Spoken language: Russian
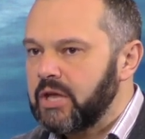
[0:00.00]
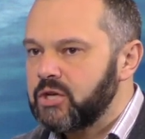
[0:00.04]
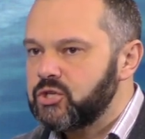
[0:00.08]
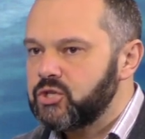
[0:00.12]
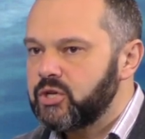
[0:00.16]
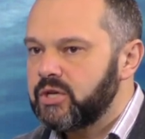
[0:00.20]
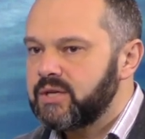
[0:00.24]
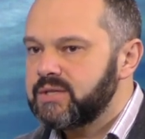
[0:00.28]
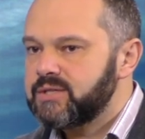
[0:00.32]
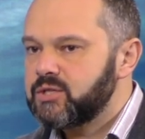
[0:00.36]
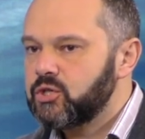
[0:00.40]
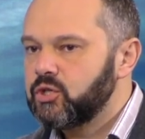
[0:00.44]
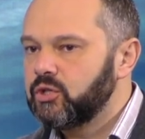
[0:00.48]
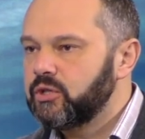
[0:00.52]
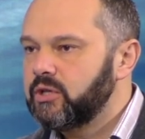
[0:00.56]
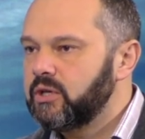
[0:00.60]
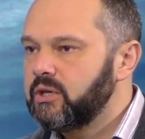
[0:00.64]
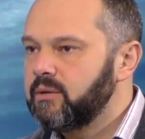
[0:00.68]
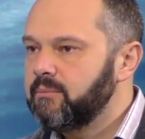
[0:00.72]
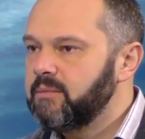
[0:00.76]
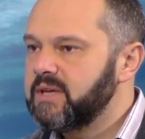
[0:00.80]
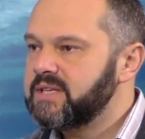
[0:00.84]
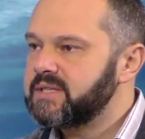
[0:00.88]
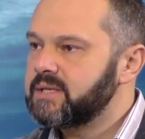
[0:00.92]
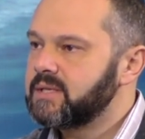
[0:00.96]
Через
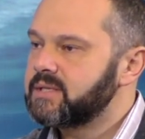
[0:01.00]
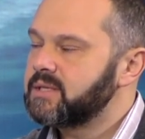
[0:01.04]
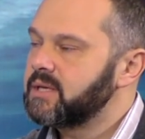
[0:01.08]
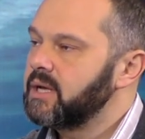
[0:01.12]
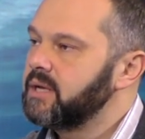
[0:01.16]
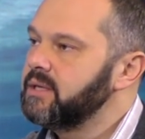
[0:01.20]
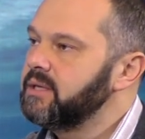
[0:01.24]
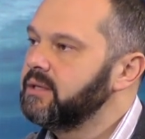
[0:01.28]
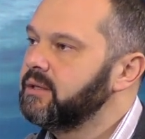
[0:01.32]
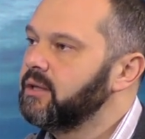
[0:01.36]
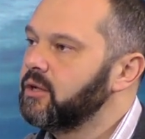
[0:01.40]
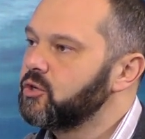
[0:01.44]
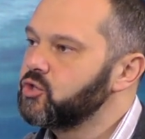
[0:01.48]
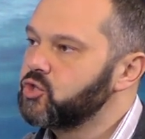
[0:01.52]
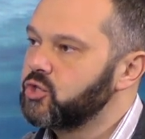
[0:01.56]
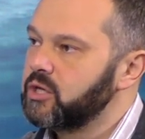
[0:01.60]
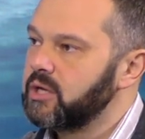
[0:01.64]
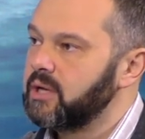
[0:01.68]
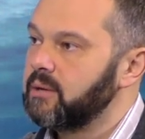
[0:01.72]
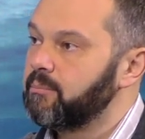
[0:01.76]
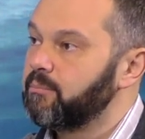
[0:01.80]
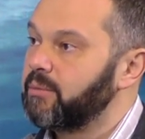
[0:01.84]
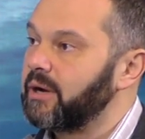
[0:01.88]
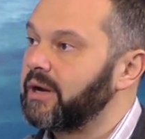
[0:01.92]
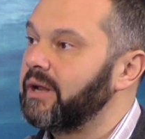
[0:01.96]
4 месяца они
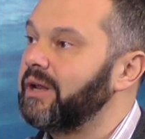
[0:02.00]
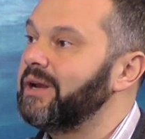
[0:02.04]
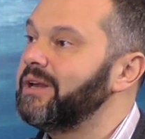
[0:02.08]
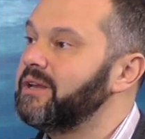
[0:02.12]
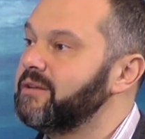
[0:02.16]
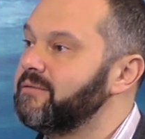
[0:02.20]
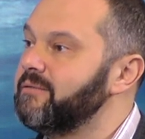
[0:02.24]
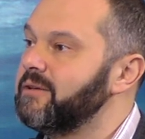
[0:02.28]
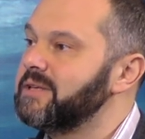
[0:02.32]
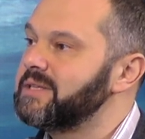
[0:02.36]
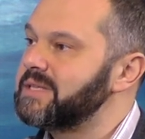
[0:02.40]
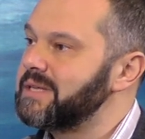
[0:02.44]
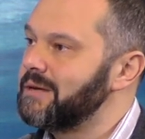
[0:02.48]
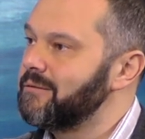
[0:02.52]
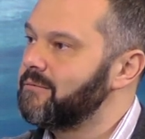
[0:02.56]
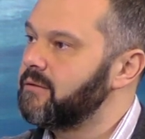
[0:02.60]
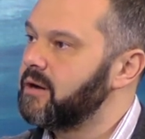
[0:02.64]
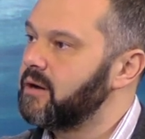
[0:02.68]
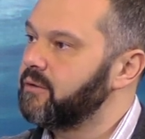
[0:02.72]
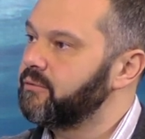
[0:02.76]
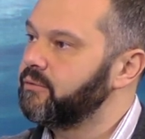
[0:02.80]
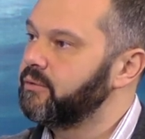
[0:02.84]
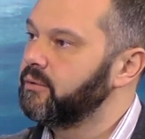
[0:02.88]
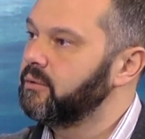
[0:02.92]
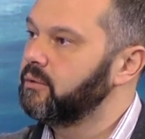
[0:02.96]
должны,
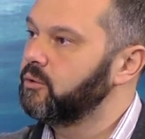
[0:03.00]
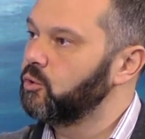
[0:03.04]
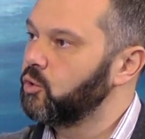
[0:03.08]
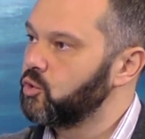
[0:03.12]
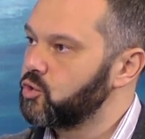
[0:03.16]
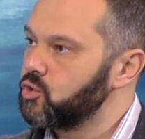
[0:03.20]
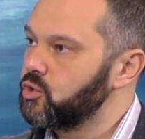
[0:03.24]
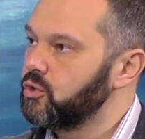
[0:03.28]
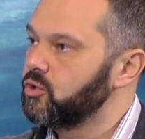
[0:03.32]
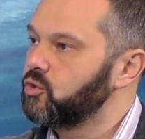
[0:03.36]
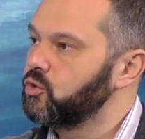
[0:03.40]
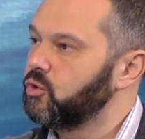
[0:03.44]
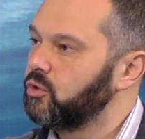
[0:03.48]
проревизовав то,